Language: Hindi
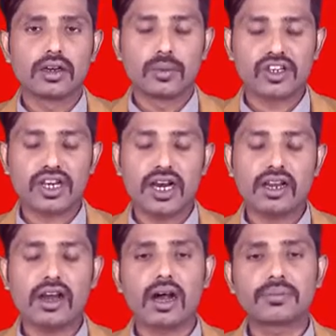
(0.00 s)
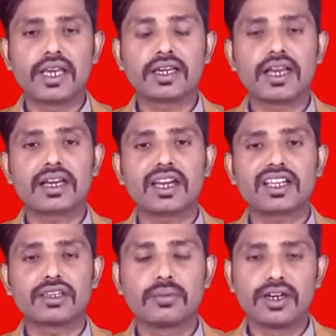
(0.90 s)
नमस्कार आप देख रहे हैं
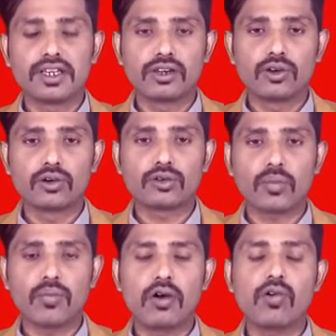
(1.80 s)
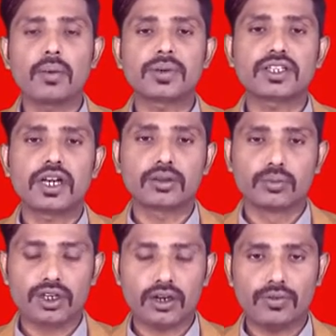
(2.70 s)
क्लासी मीडिया न्यूज और मैं हूं आपके
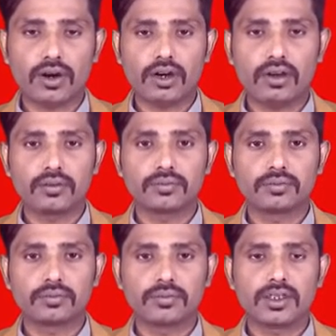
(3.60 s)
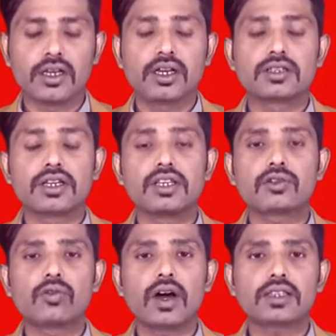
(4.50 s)
साथ मुशर्रफ राणा
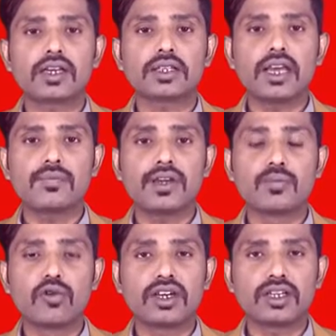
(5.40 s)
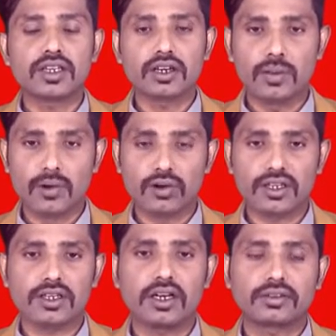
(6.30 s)
चलिए शुरुआत करते हैं बिग बुलेटिन की खबरों
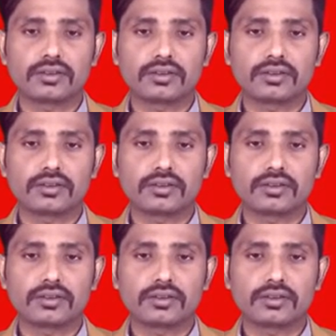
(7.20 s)
के साथ